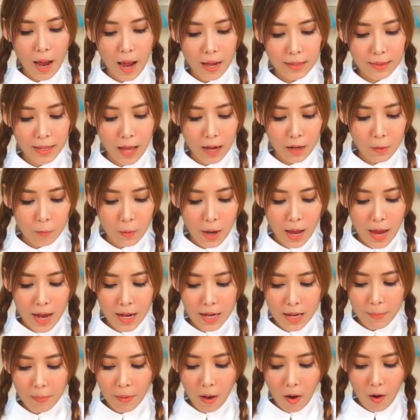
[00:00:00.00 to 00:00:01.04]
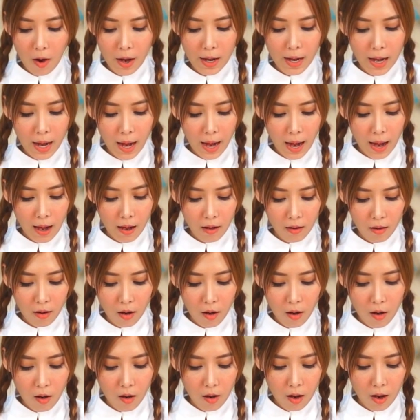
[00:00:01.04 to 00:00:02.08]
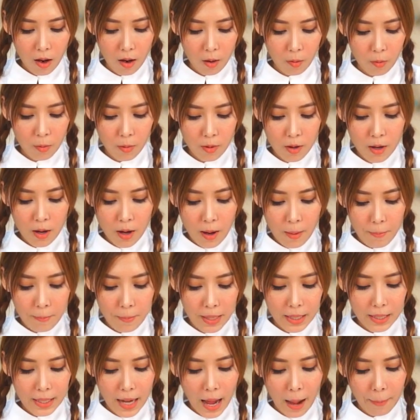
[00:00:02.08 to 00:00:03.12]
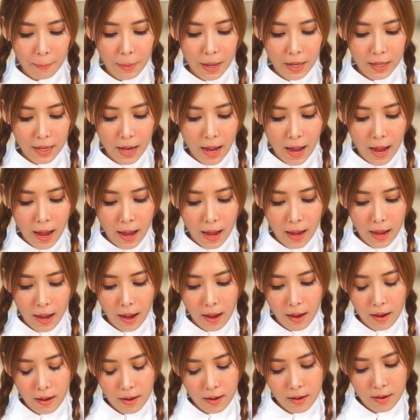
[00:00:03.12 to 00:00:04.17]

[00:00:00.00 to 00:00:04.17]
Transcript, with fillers: ค่ะ ตัดไว้ให้เรียบร้อยนะคะ แล้วก็ห่อเขาปิดทับข้างหน้าค่ะ